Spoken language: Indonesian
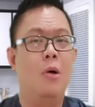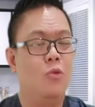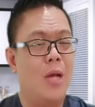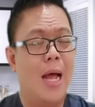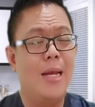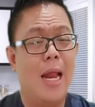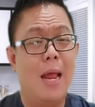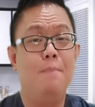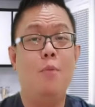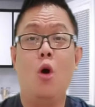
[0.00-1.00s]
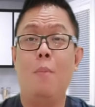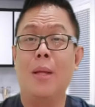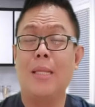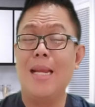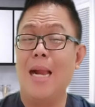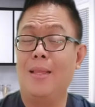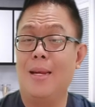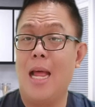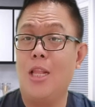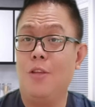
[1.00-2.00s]
Penggunaan dalam pengobatan
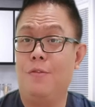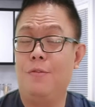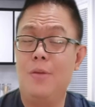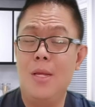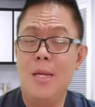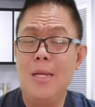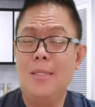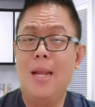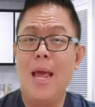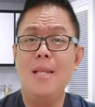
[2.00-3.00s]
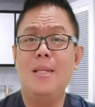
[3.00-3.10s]
alternatif Selain